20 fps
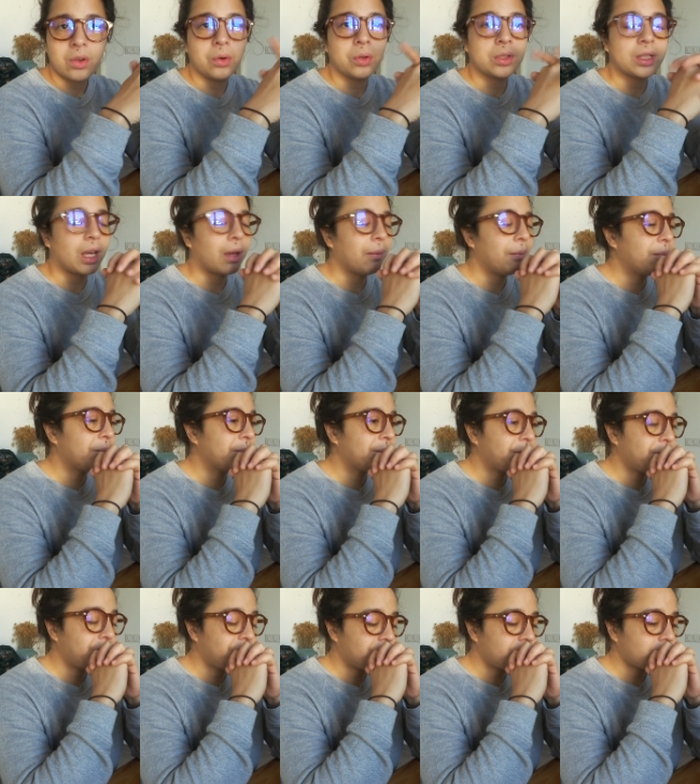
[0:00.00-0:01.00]
Ok.
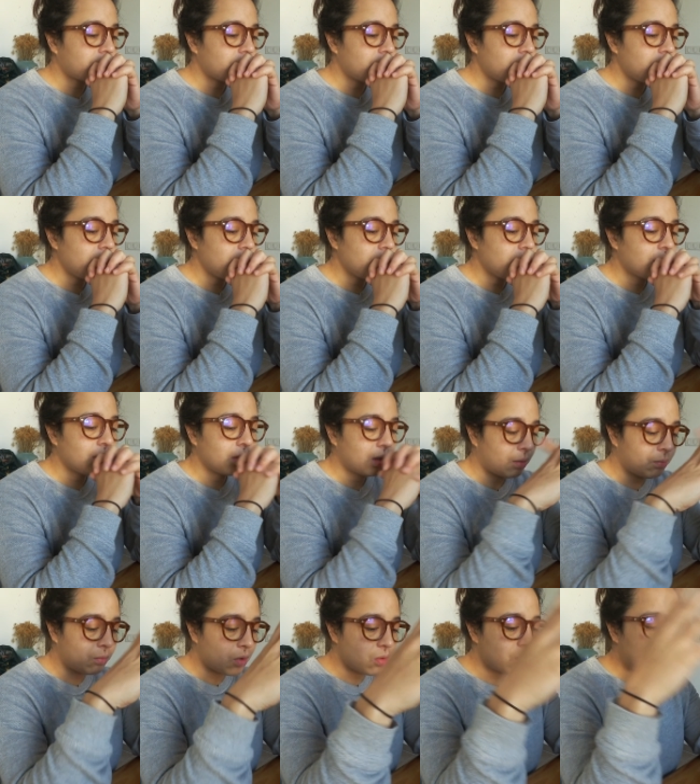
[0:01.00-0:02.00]

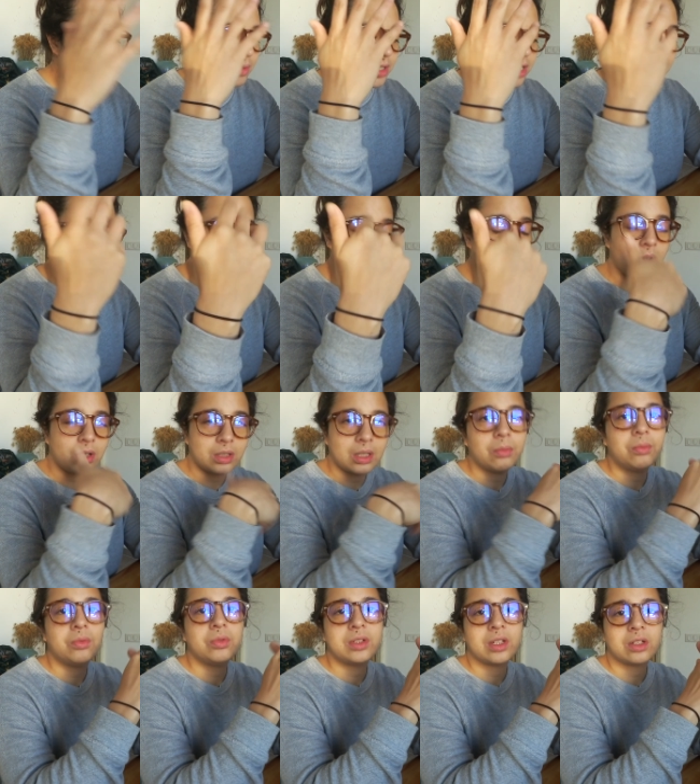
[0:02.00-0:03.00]
Moi-même, j'ai vécu un
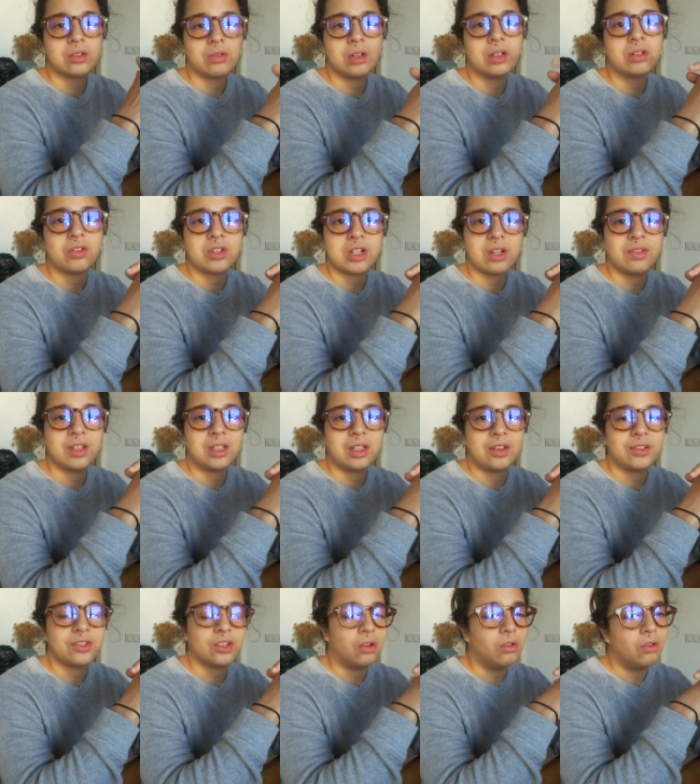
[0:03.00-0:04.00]
abus sexuel quand j'avais
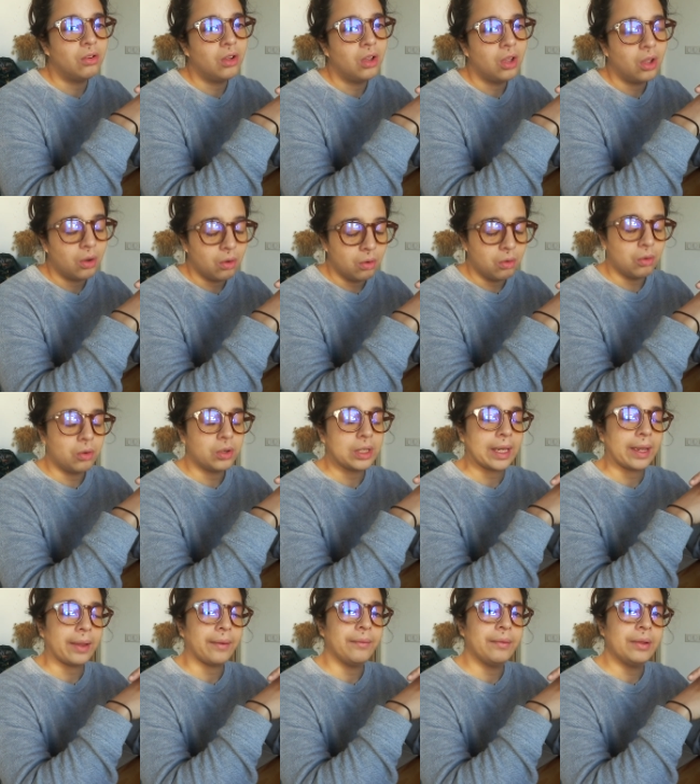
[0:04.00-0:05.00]
15 ans.
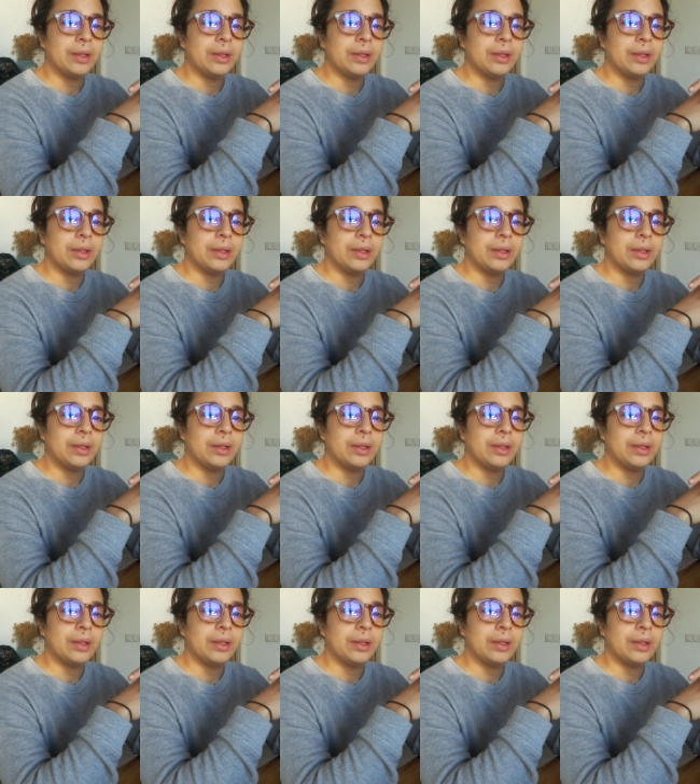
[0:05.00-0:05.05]
Ok